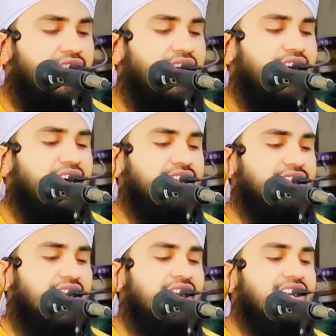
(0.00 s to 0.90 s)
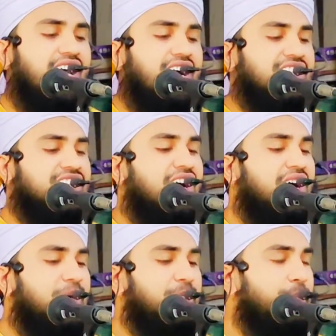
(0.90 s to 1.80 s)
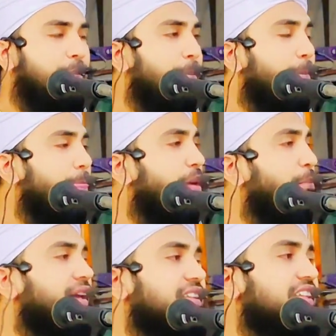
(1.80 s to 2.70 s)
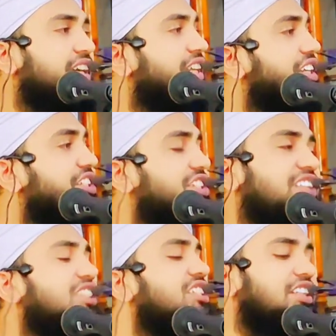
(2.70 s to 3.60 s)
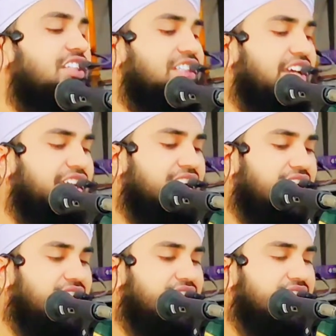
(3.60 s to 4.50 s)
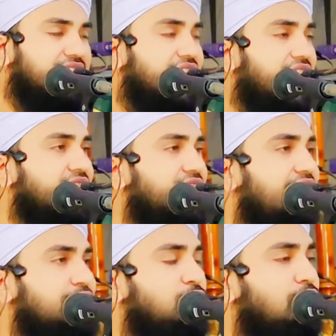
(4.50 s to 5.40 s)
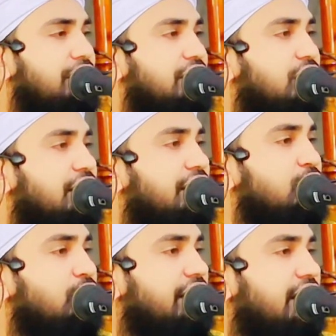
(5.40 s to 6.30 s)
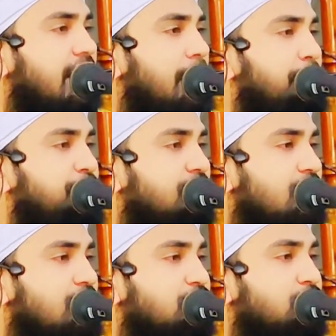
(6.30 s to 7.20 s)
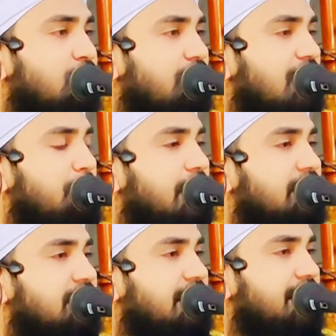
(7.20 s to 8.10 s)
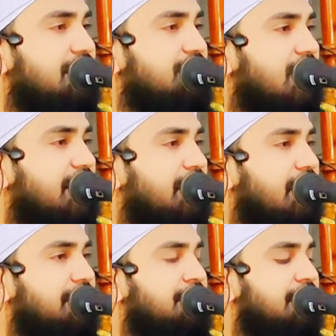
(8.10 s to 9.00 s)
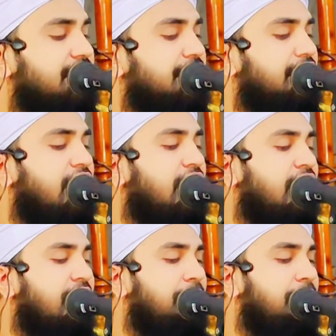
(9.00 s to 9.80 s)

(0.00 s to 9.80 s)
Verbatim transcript: নাই আল্লাহ আজাব বান্দাকে সাথে সাথে দেয় না আল্লাহ ধরে ধরে ধরে না ধরলে বান্দাকে ছাড়ে না ঠিক কি না